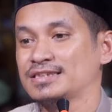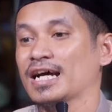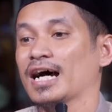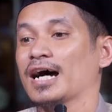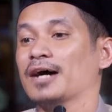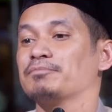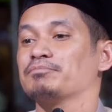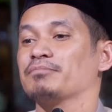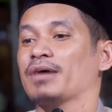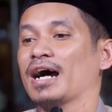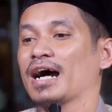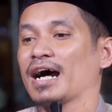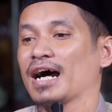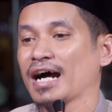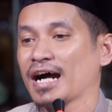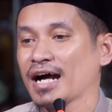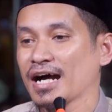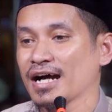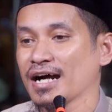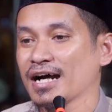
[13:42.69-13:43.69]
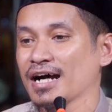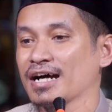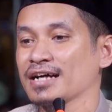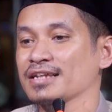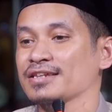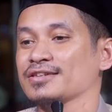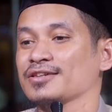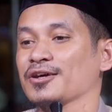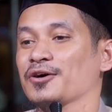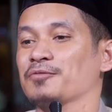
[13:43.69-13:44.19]
jamaah
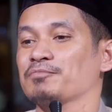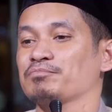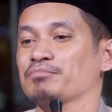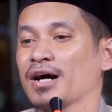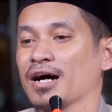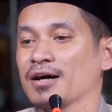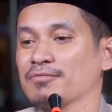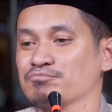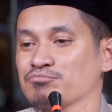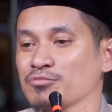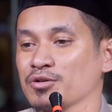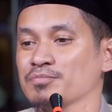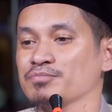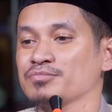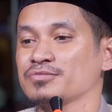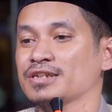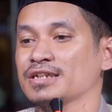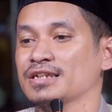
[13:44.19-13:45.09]
atau makmum